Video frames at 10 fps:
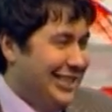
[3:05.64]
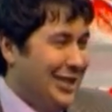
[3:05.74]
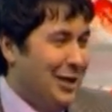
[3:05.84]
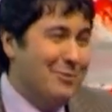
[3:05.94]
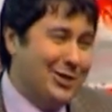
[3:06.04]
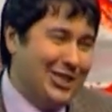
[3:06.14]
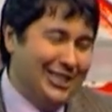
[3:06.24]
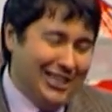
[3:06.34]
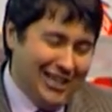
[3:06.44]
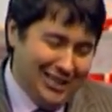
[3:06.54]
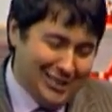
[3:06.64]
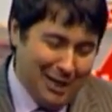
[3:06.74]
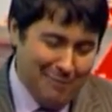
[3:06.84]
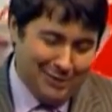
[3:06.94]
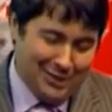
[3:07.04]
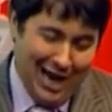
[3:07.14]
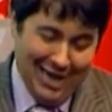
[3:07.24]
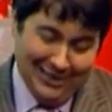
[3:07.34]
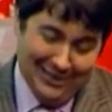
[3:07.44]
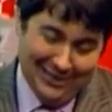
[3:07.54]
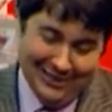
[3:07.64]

И мужчины так глаза опускали.